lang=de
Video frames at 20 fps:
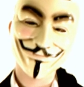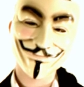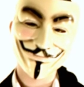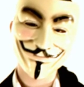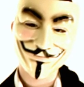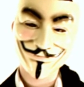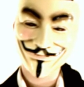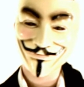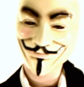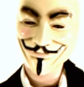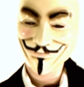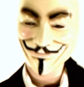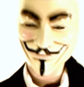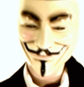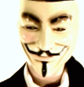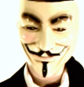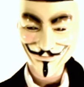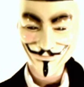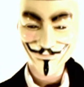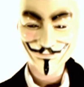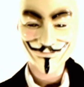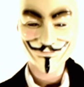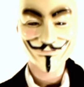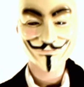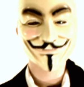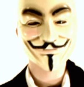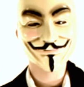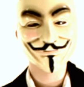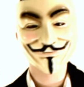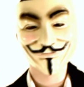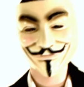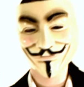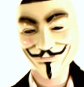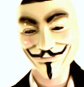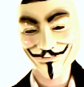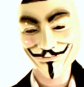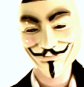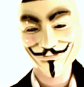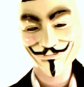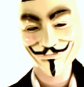wurde ein neues Imageboard
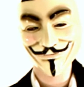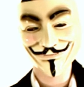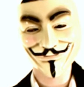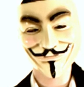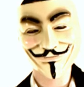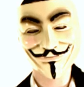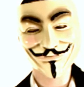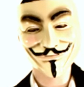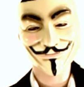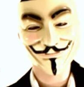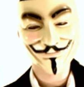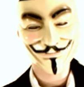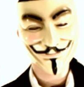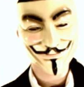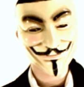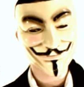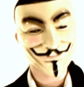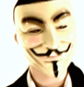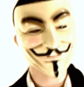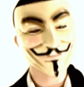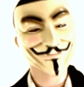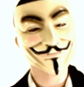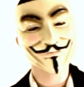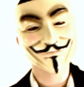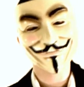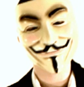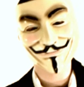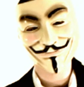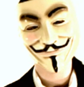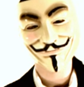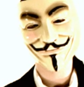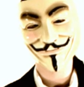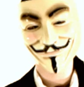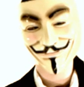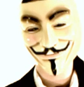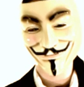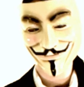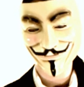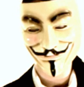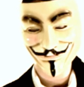gegründet, nach denselben Prinzipien,
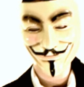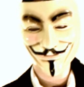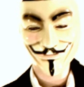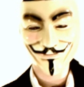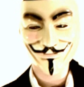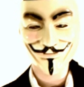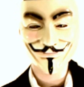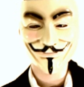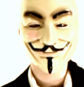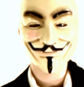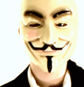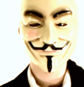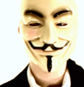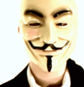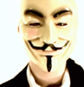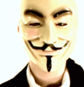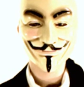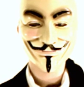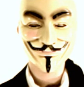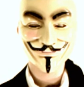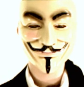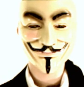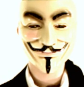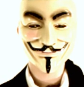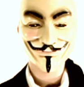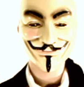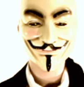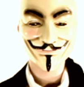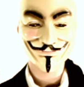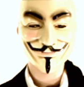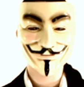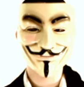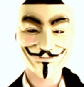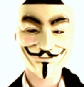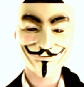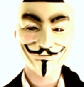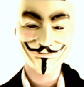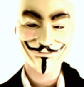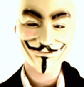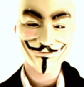für die englischsprachige Welt.
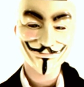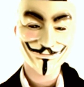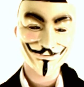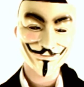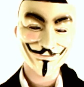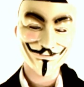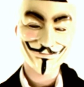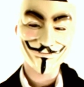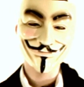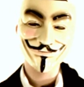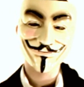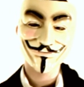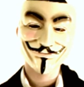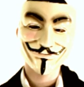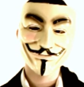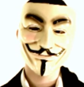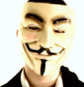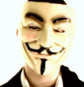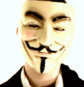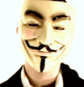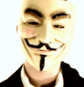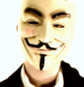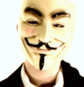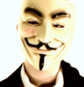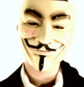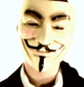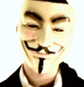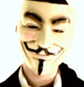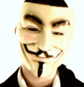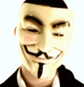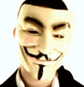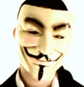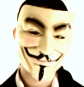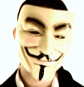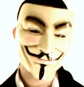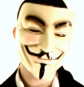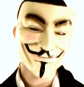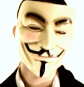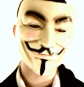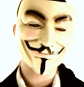Es wuchs schnell, neue Themen kamen
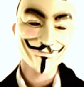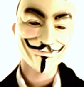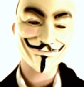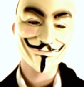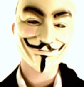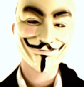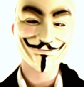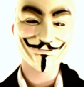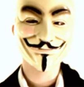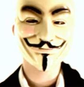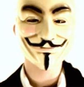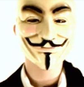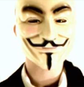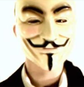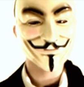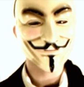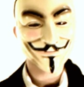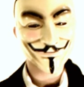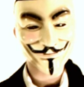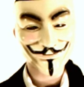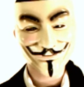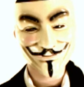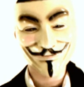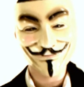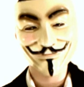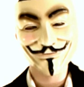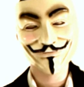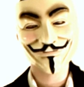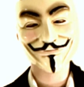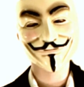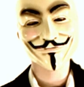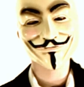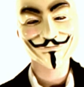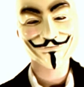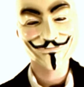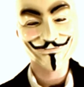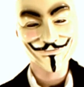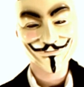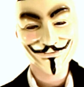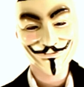hinzu und auch der Einfluss
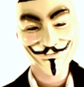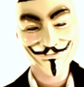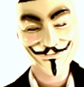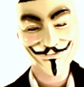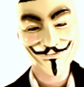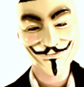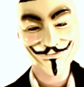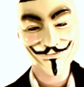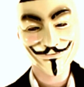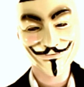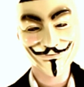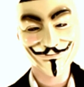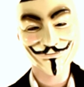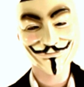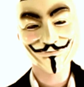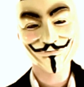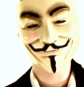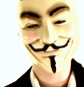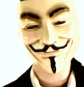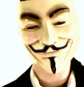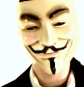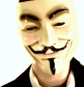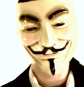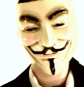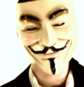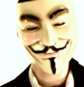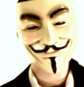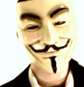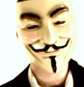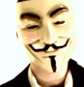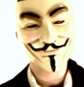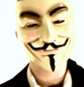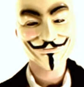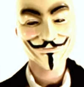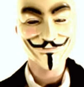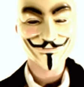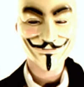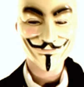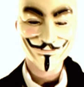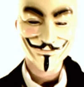wuchs. Ein öffentlicher Club mit
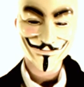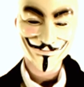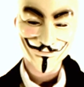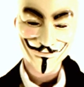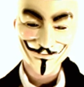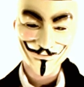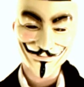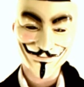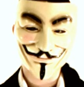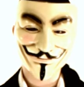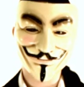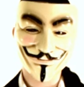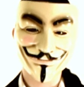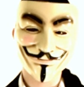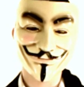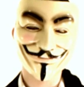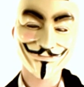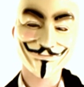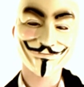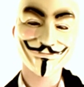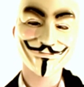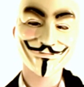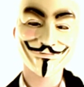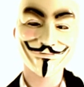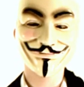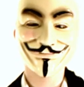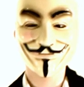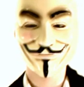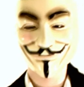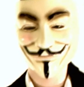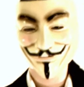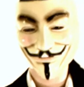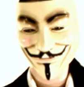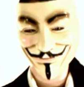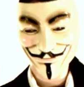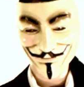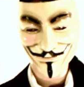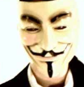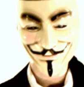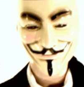geheimen Mitgliedern, ein ganzes
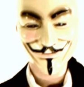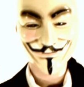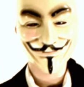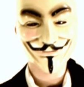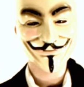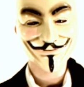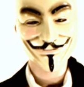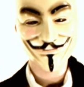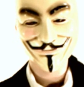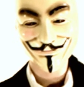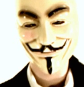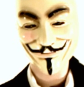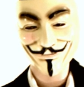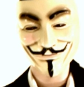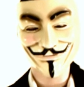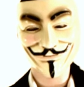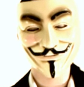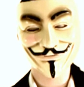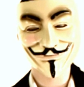Ökosystem der Gedanken.